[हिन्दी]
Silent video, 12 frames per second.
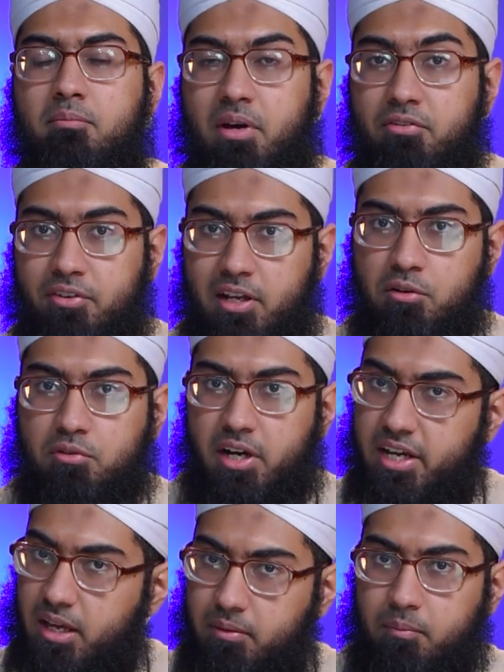मैं फेल हूँ
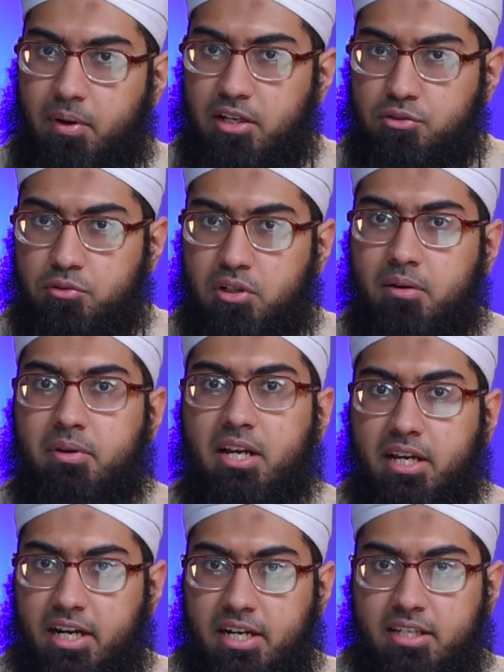या मैं पास हूँगा मेरा
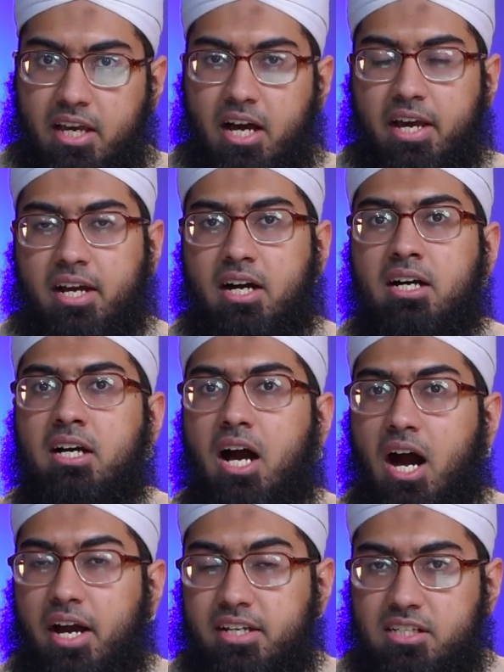ग्रेड क्या आएगा
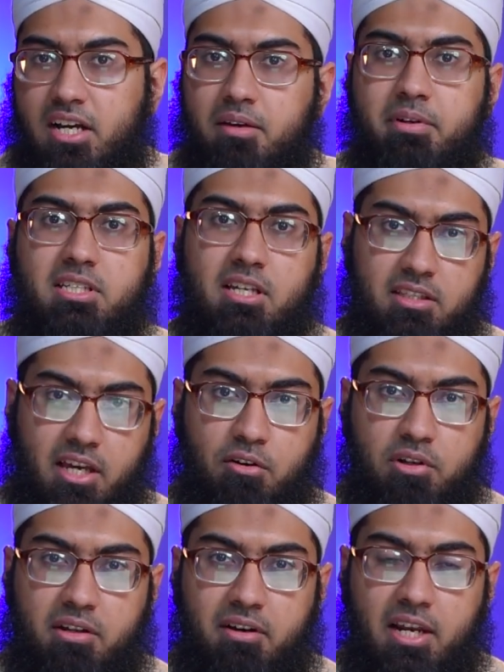आगे जाके मेरे साथ क्या
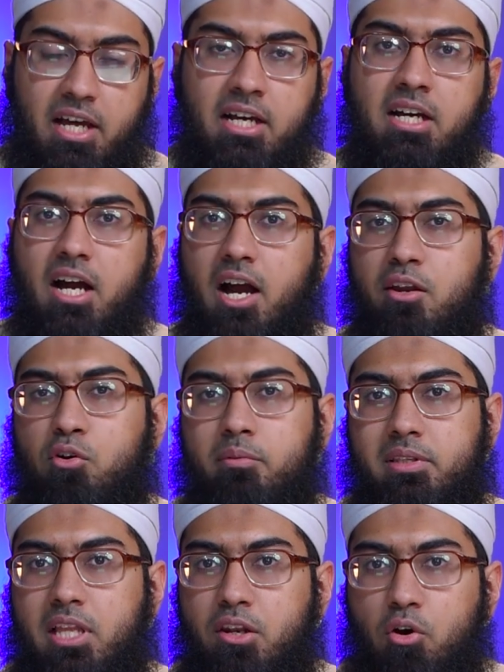होने वाला है अगर कोई
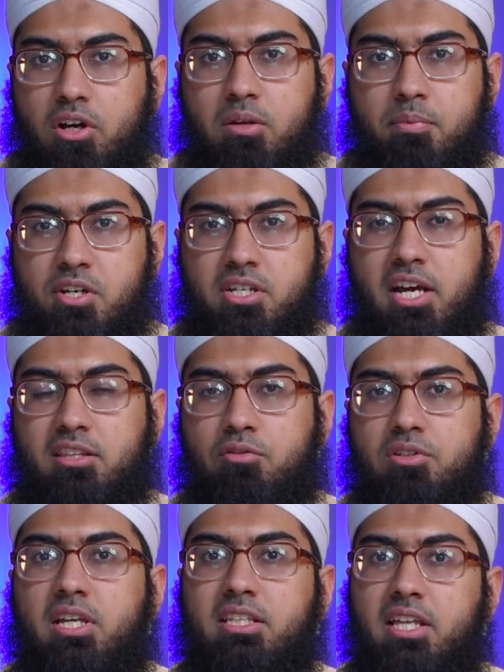बंदा नौकरी पेशा है तो
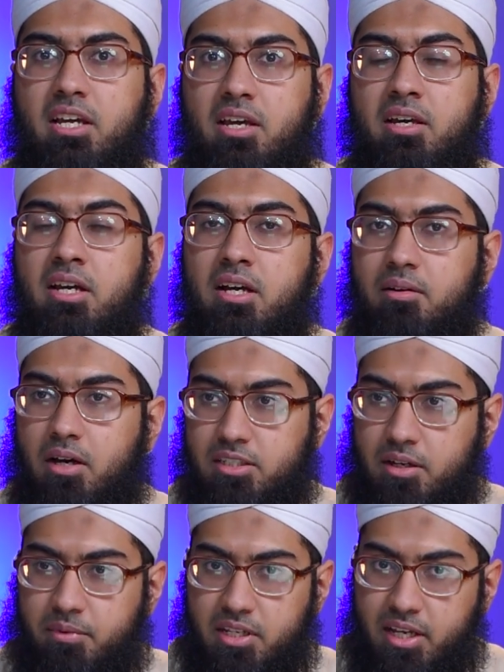वो देखता है कि
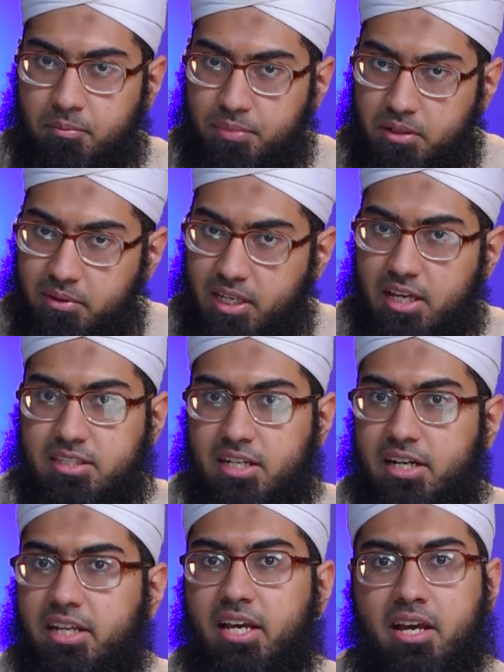अच्छा मेरी कंपनी में क्या
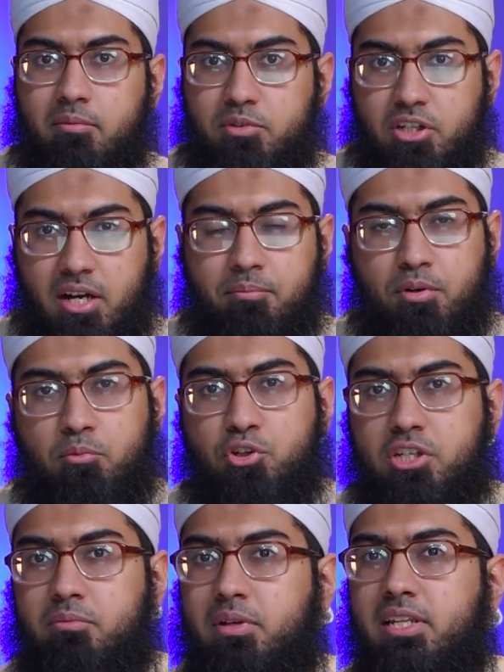स्टैंडिंग है मुझे कब
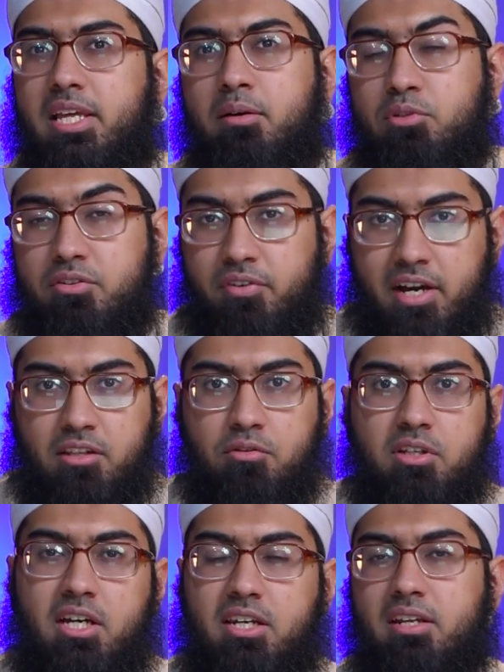प्रमोशन मिलनी है मुझे फायर तो
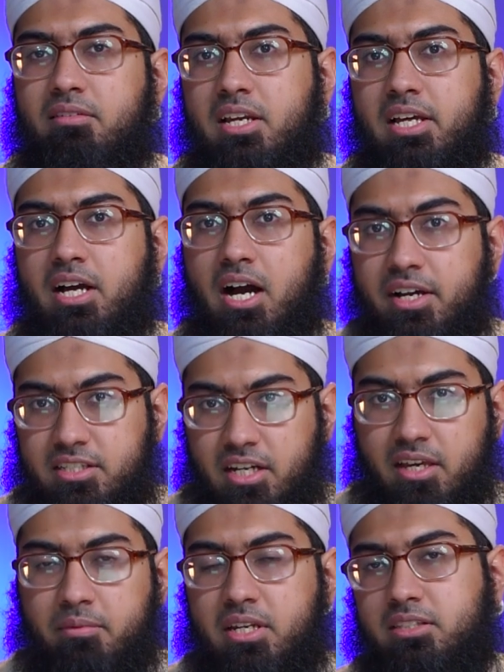नहीं करने वाले आगे
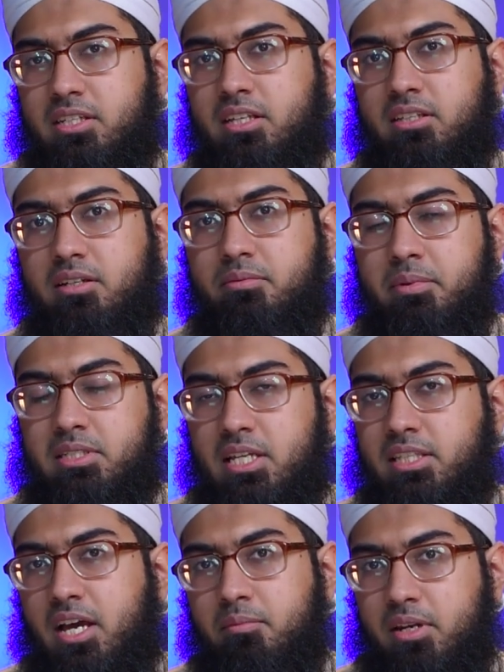जाके मेरे मेरे
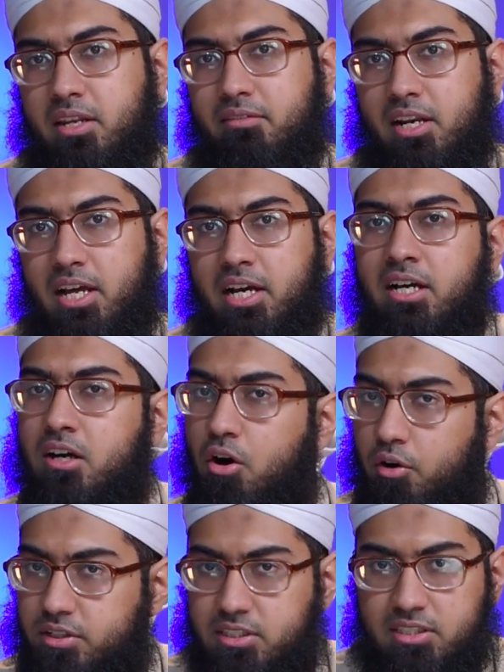साथ क्या बनने वाला है
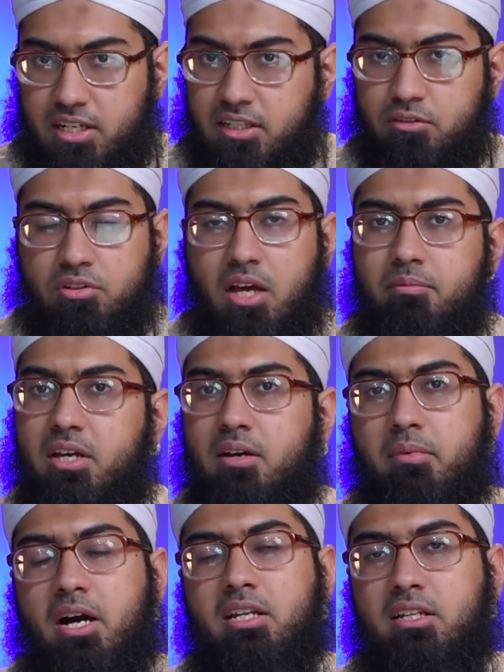और और इसी तरह दुनिया में
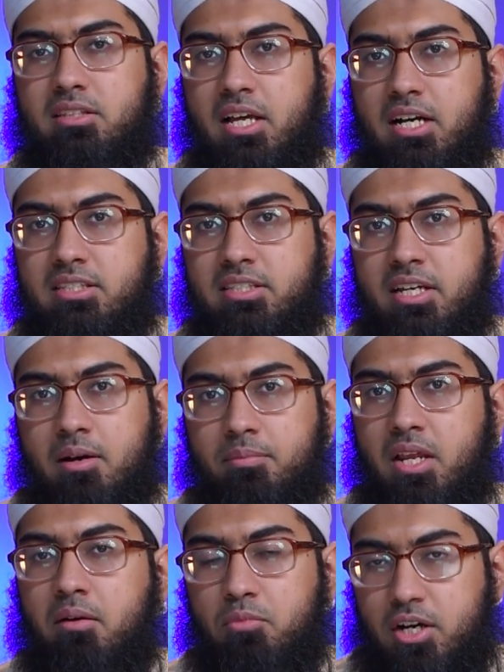हम हर लिहाज से
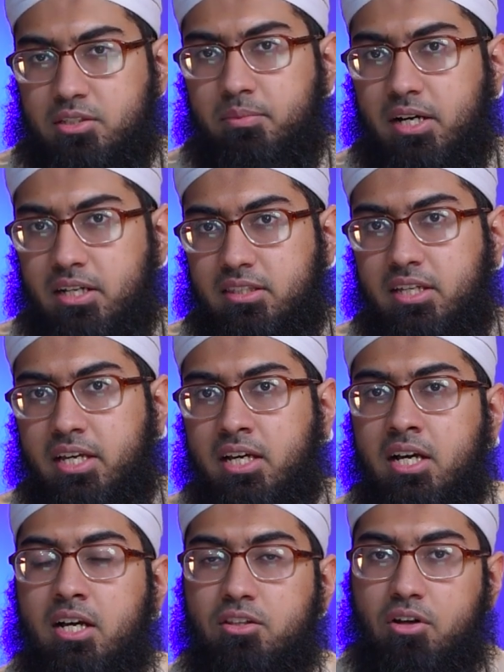अपना मुहासबा करते हैं
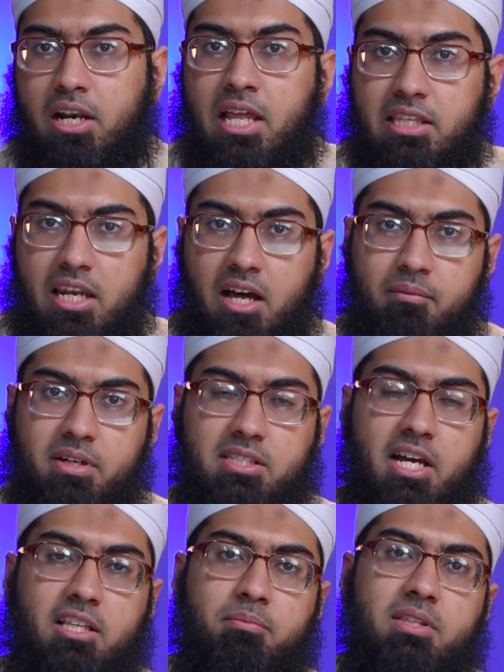तो अल्लाह ताला हमें
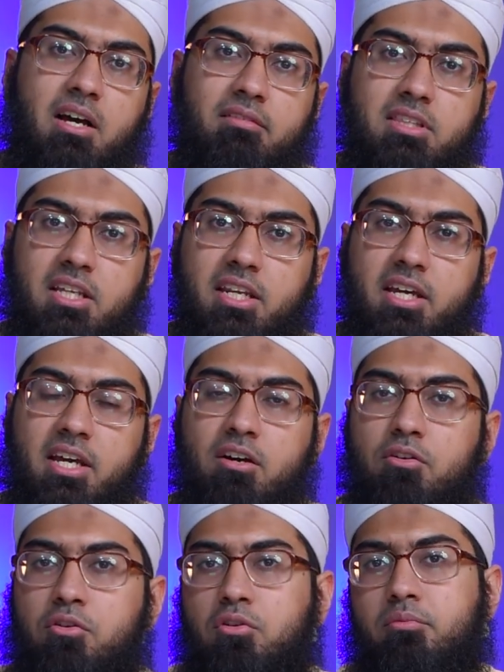इस आयत में दावत दे रहे हैं
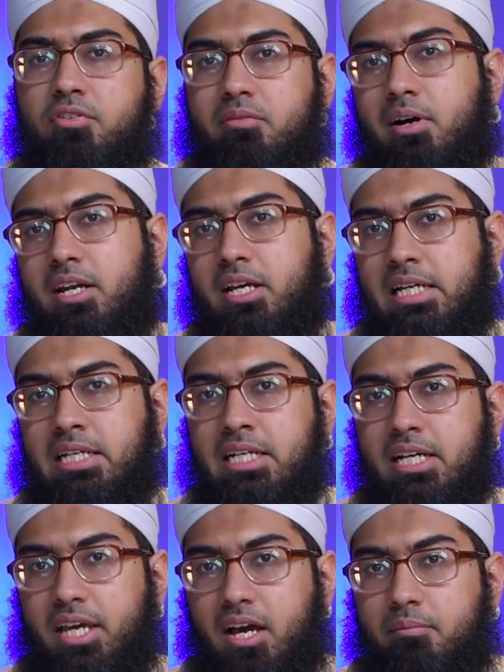और हुक्म फरमा रहे हैं
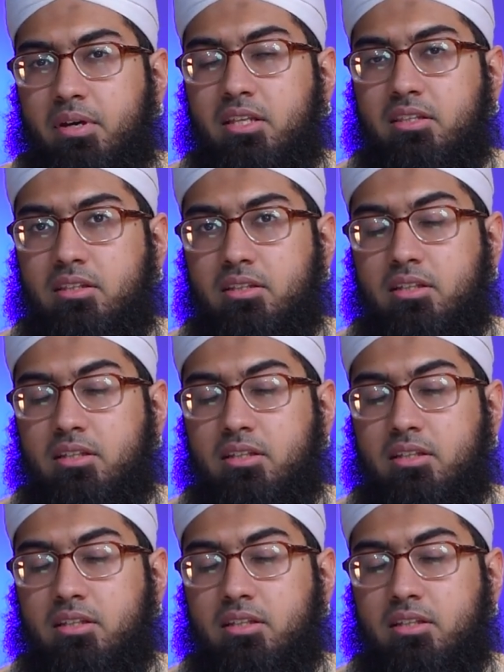कि हमें